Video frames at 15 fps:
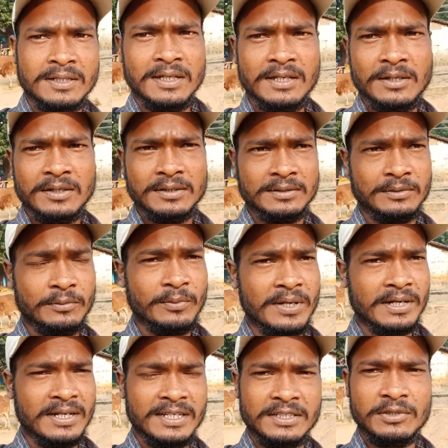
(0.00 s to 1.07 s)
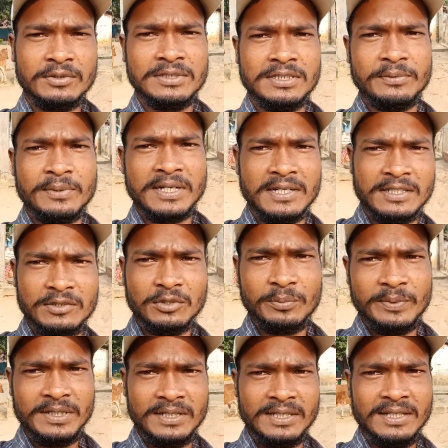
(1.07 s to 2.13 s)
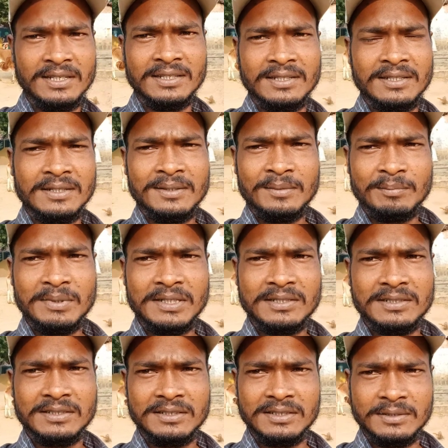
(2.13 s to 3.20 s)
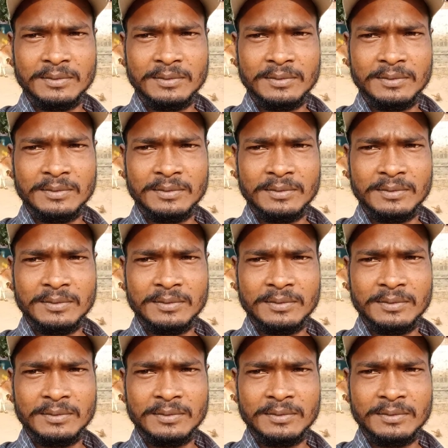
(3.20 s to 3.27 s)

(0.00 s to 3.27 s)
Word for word: हैं वन है तो जीवन है जो भी है बट